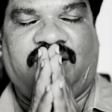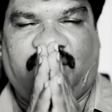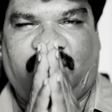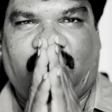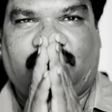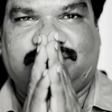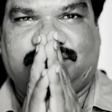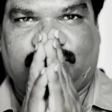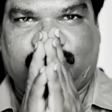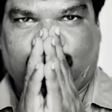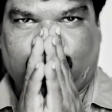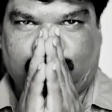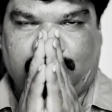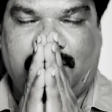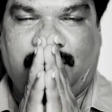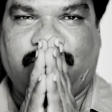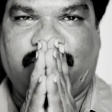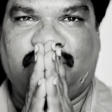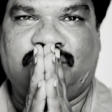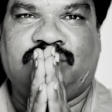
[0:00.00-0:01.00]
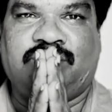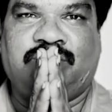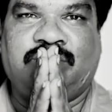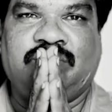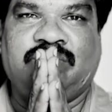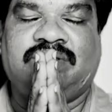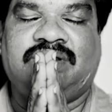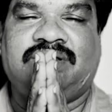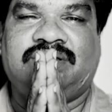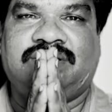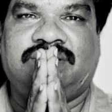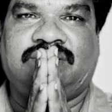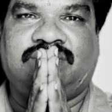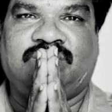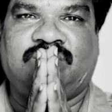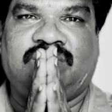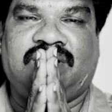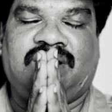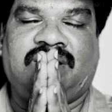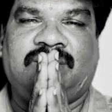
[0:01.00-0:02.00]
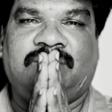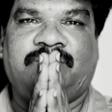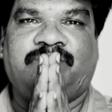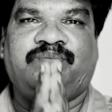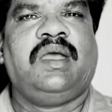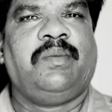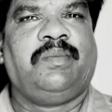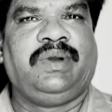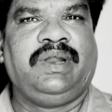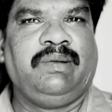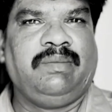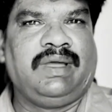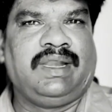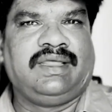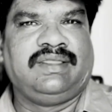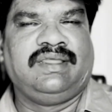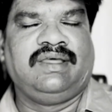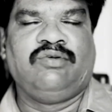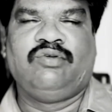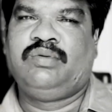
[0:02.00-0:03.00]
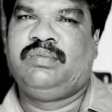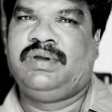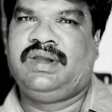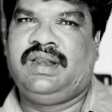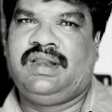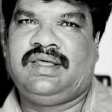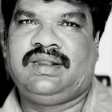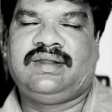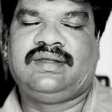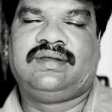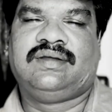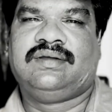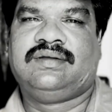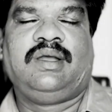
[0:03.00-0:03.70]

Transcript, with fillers: నాకు శుభాభివందనములు తెలియజేస్తున్నాను ప్రియమైన దేవుని బిడ్డలారా